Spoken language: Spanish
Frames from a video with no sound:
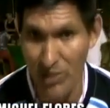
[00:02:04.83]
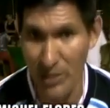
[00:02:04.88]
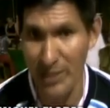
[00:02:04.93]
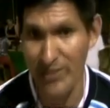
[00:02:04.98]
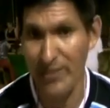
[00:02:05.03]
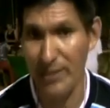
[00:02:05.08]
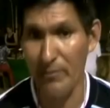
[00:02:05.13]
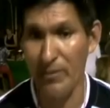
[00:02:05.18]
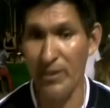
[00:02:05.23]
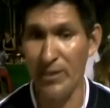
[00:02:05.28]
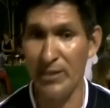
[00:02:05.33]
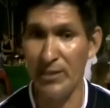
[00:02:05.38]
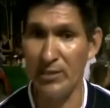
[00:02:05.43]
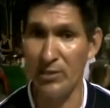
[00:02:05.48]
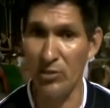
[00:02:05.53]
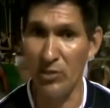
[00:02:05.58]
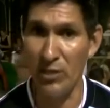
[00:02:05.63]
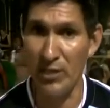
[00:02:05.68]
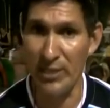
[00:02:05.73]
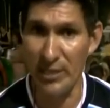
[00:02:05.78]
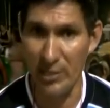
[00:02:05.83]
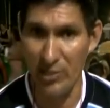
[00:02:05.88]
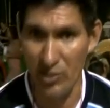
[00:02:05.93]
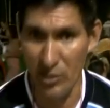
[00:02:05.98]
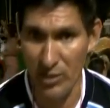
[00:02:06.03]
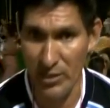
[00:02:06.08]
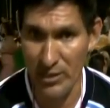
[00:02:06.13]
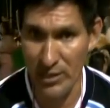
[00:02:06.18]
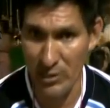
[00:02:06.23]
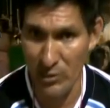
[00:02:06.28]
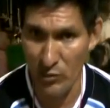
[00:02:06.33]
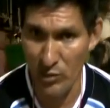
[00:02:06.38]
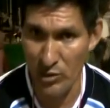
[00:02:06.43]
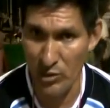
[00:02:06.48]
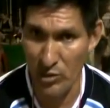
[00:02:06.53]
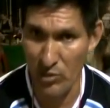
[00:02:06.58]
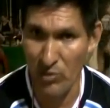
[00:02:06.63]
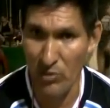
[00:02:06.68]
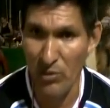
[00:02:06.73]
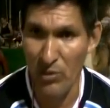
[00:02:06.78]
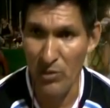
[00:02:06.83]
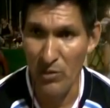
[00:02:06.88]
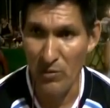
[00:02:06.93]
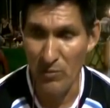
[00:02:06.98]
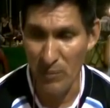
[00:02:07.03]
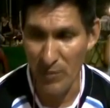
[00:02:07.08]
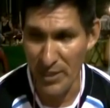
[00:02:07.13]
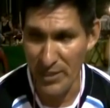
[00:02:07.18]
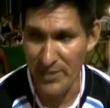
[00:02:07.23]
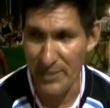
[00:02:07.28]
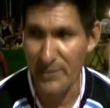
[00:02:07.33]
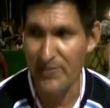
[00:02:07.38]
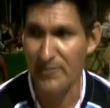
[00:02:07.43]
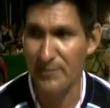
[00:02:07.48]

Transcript: y también de todas las regiones de nuestro país.